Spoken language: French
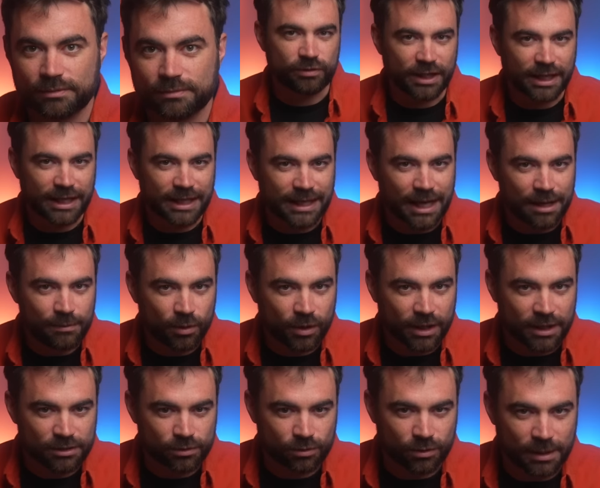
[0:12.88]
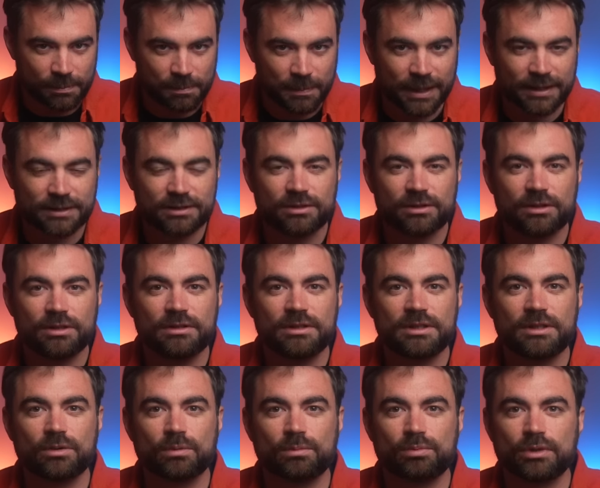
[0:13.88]
Vous verrez également quelles sont les personnes
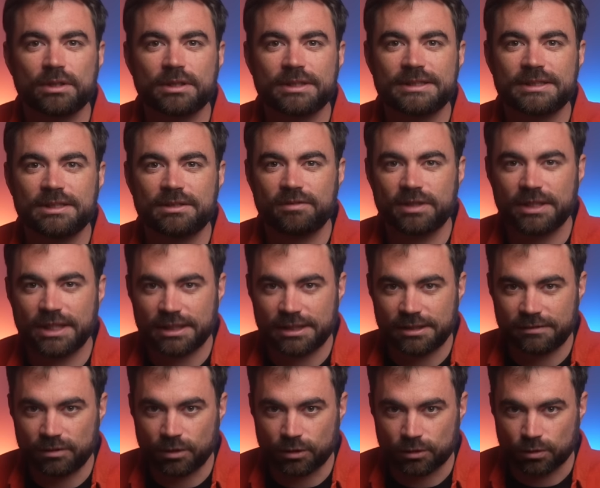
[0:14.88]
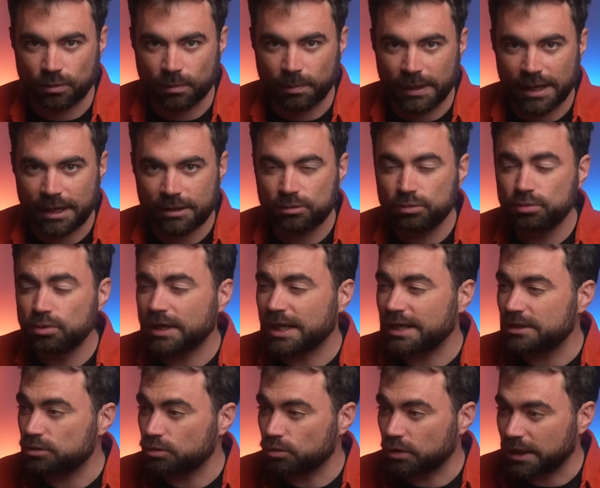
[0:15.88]
qui ont pu être significatives dans son parcours,
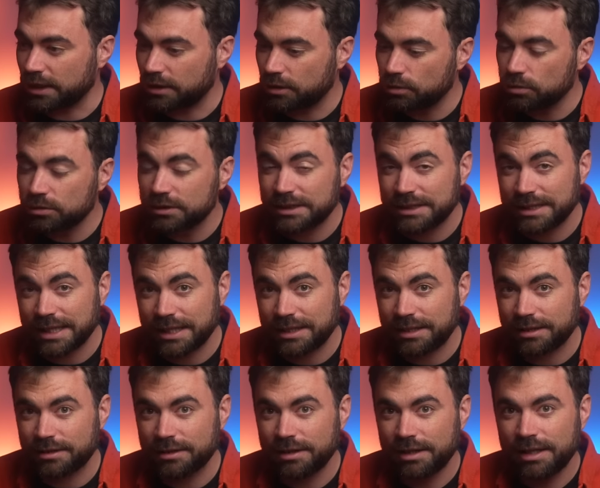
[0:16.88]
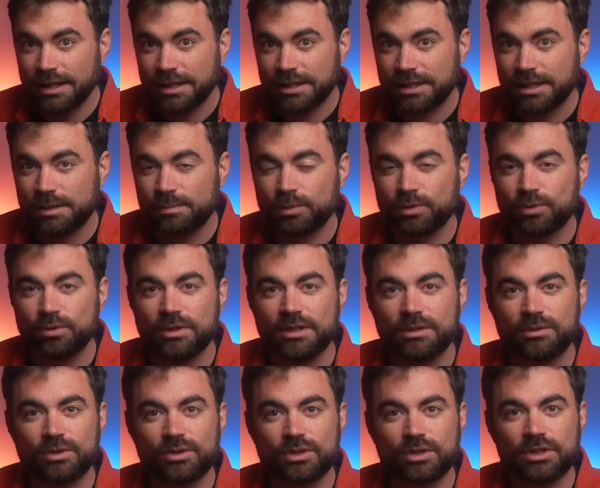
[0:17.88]
quels sont les conseils qu'il peut
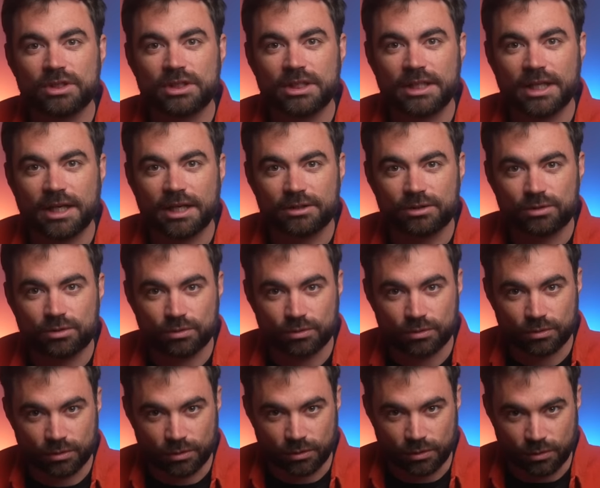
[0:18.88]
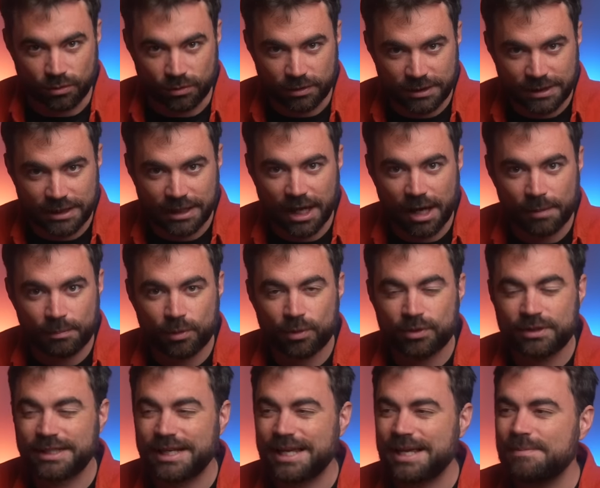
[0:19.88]
donner aux jeunes générations de
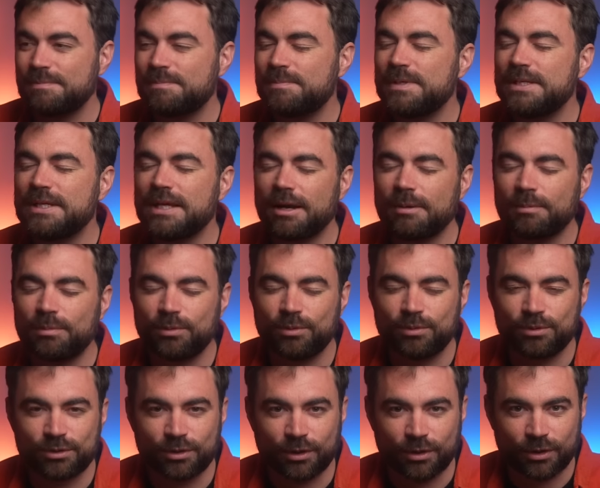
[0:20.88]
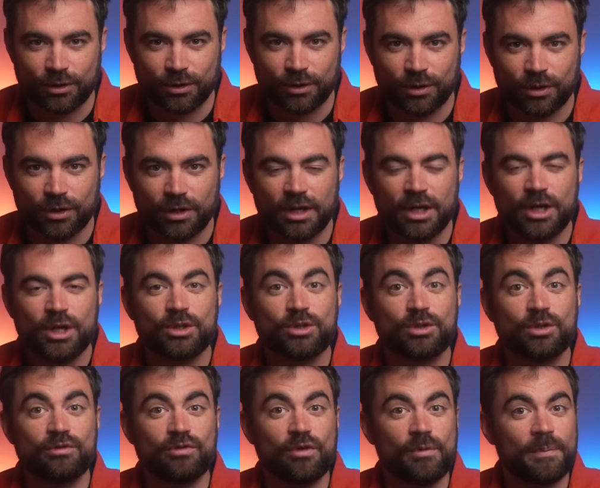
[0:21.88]
thérapeutes et bien plus encore.
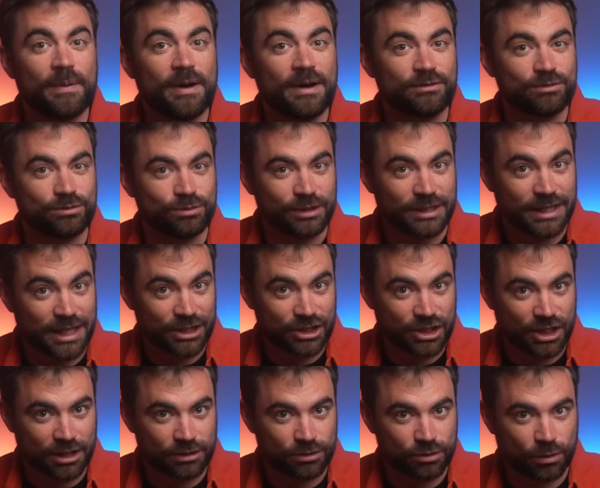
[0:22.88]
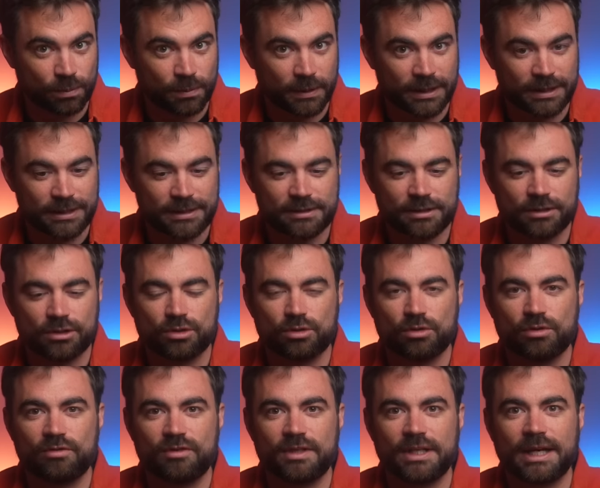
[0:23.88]
Je ne veux pas vous gâcher la surprise, je
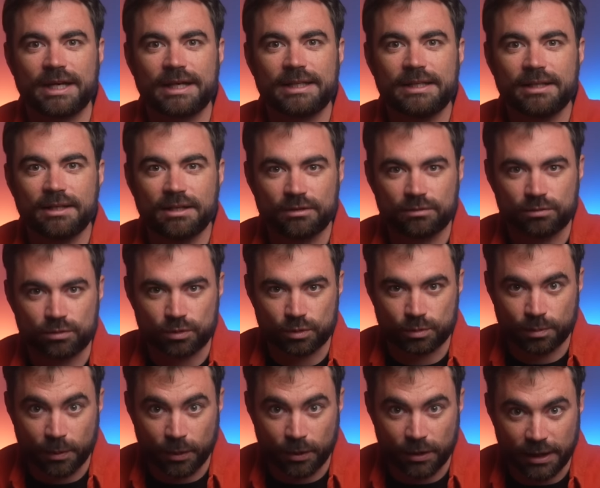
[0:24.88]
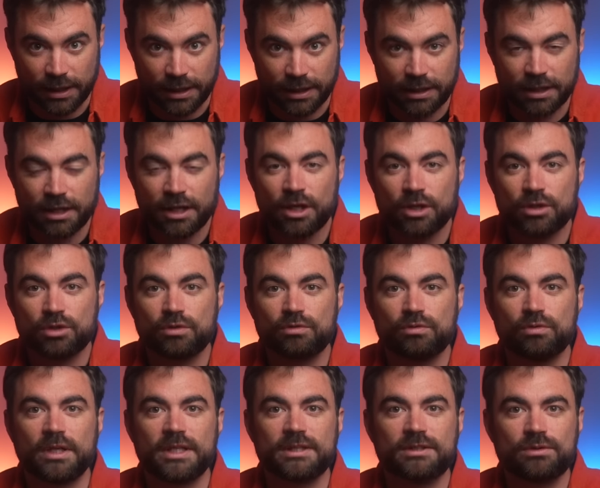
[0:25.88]
ne vais rien vous spoiler, je
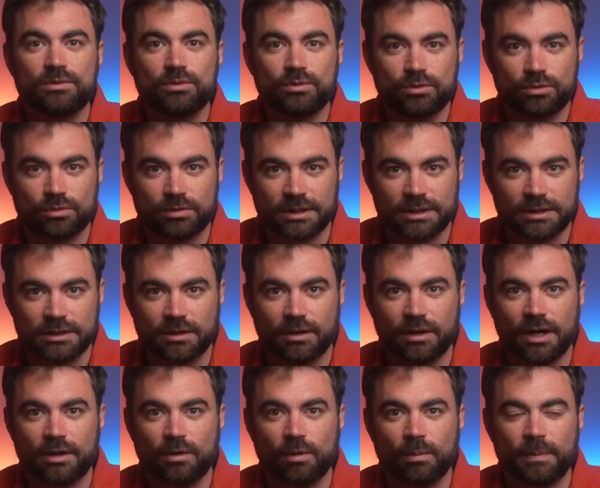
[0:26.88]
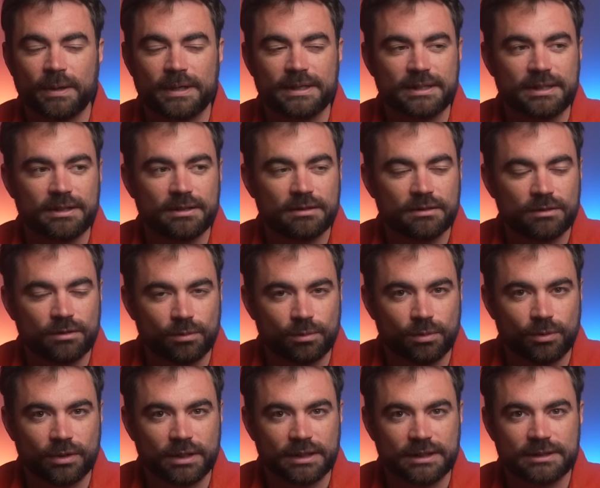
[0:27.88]
vous laisse tout de suite en la compagnie de
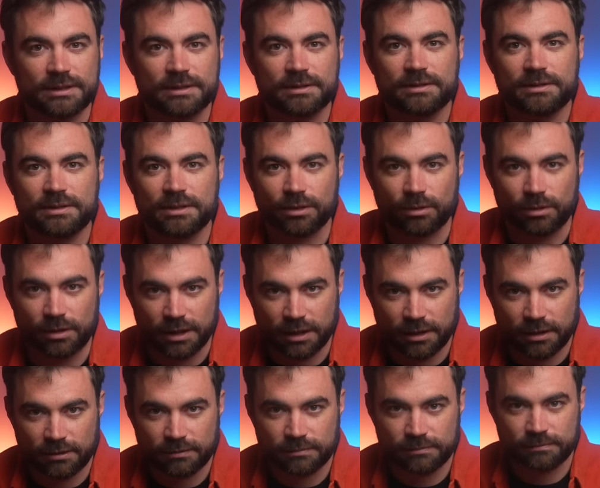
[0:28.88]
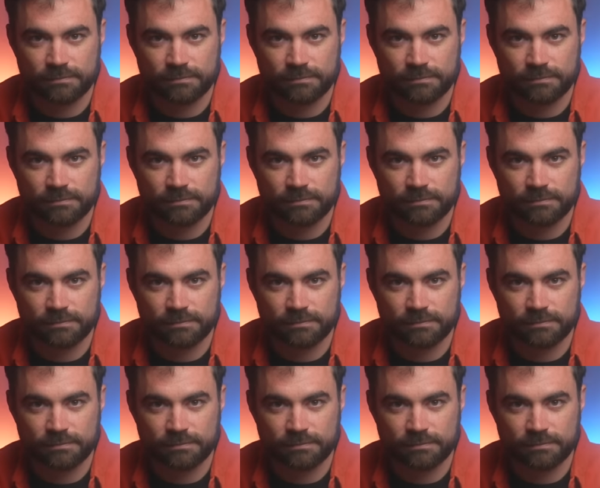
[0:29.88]
Boris Cyrulnik.